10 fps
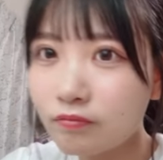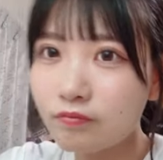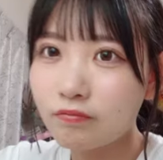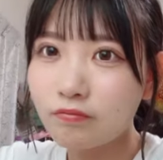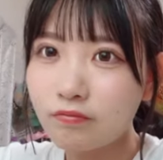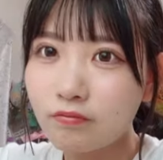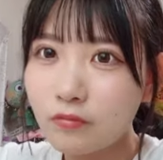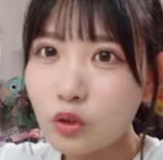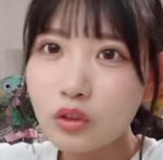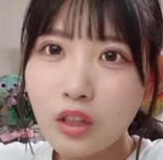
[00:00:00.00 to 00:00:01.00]
うん
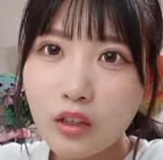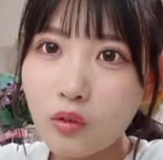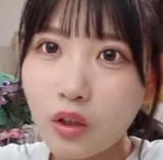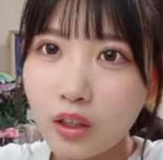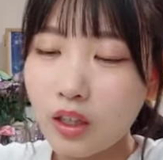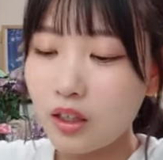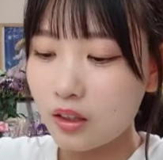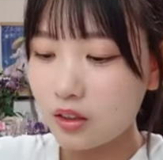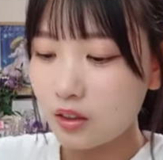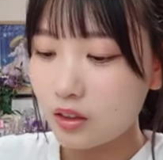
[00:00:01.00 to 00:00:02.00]
売ってんのかな
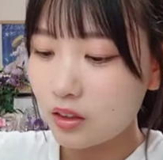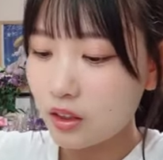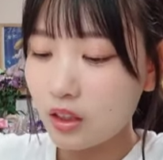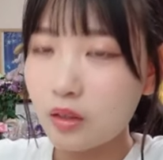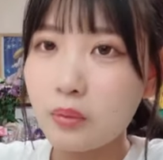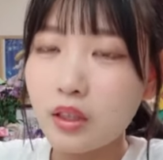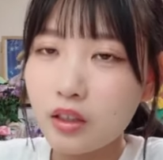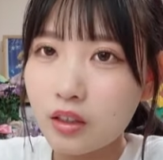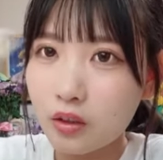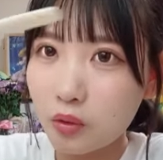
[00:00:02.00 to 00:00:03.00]
歯
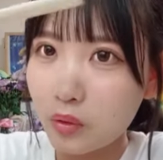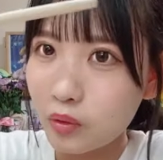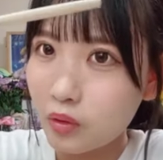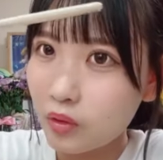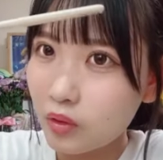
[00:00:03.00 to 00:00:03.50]
磨きと